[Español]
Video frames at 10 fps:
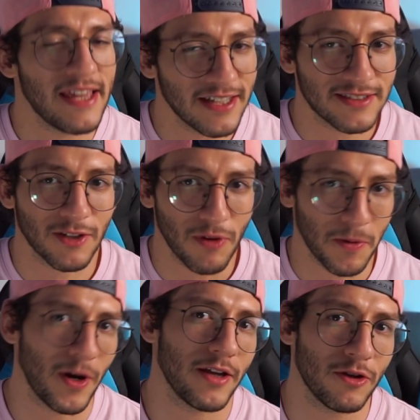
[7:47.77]
Y este
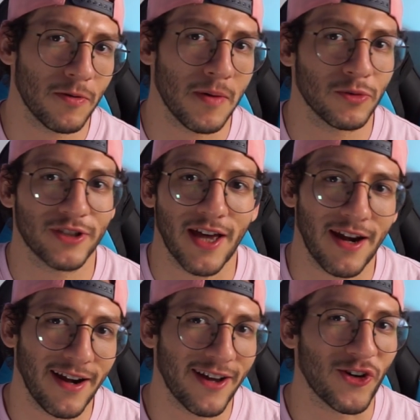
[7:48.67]
nuevo año vamos a
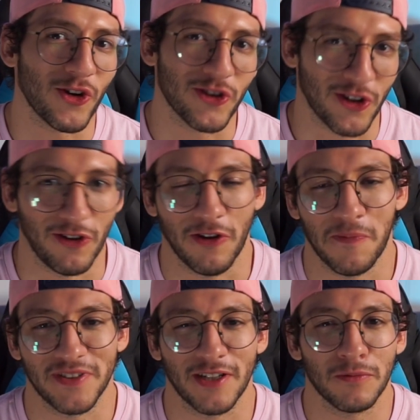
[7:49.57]
darle con todo.
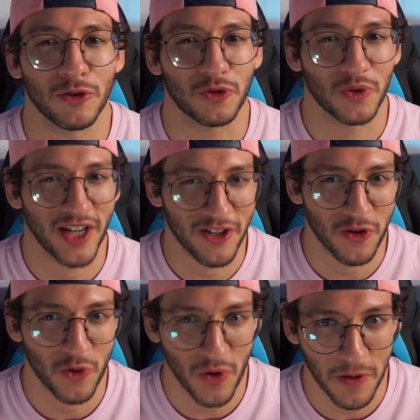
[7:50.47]
Empezamos un
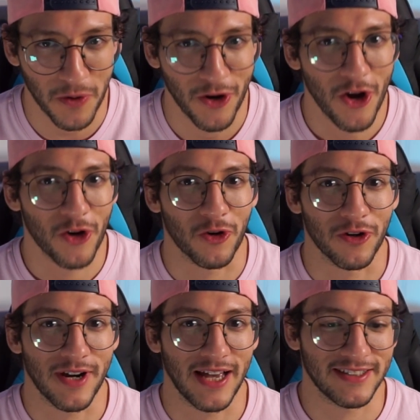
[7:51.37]
año nuevo con
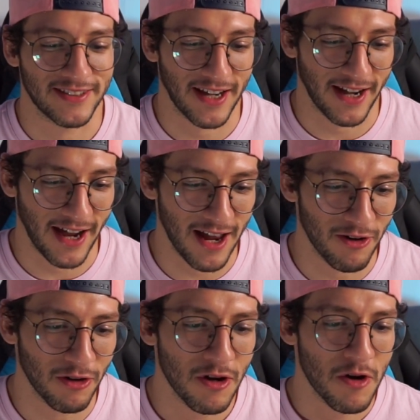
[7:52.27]
este
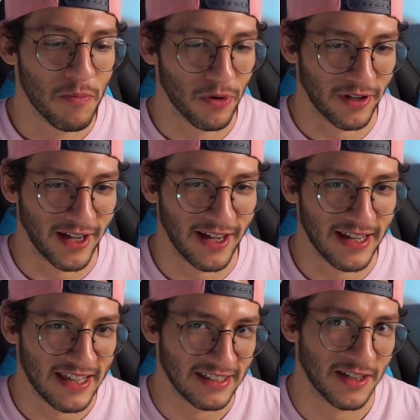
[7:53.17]
regalo
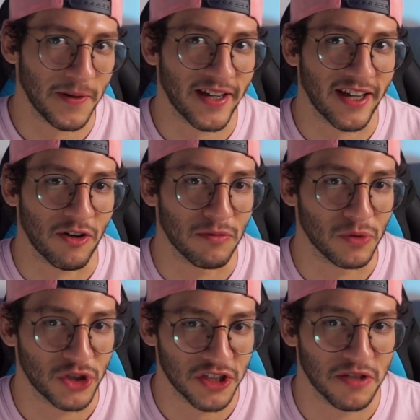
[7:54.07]
porque ya saben que con
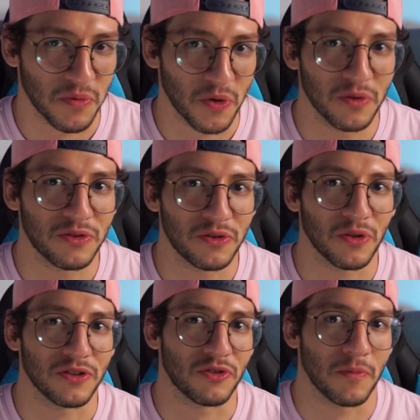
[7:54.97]
muchísimo
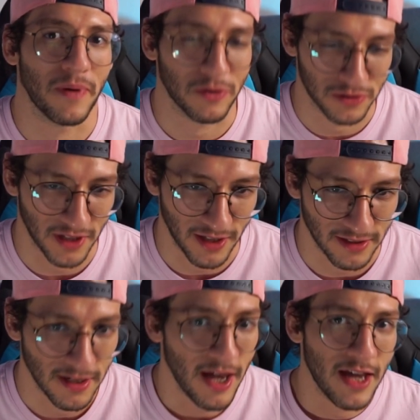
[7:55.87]
gusto estoy para
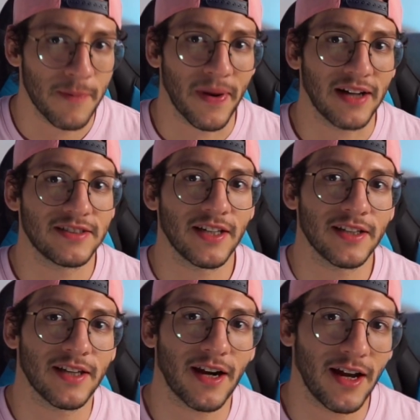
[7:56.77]
ustedes. Y para el
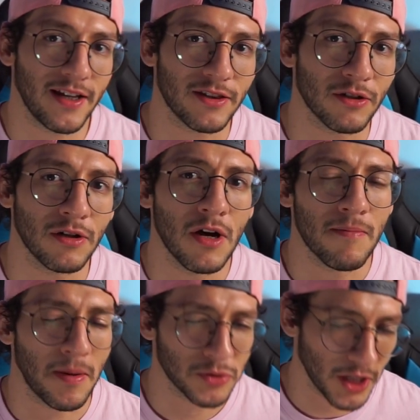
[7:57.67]
siguiente regalito
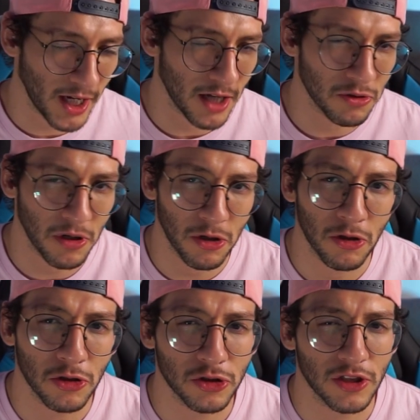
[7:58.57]
vamos a llegando a
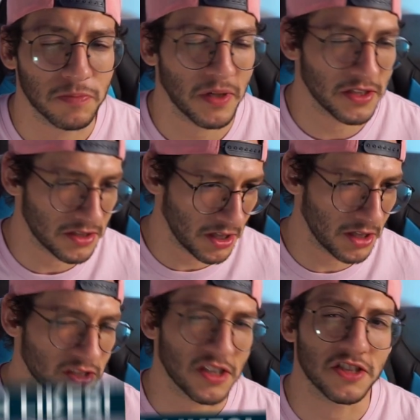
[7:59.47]
los, ¿les
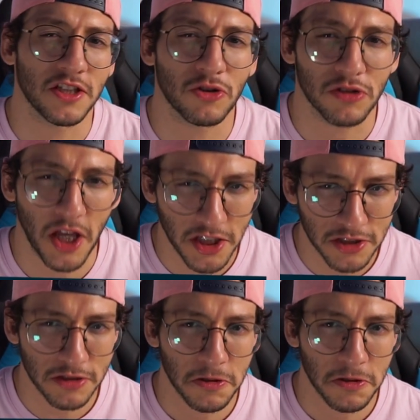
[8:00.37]
parece? 700 likes.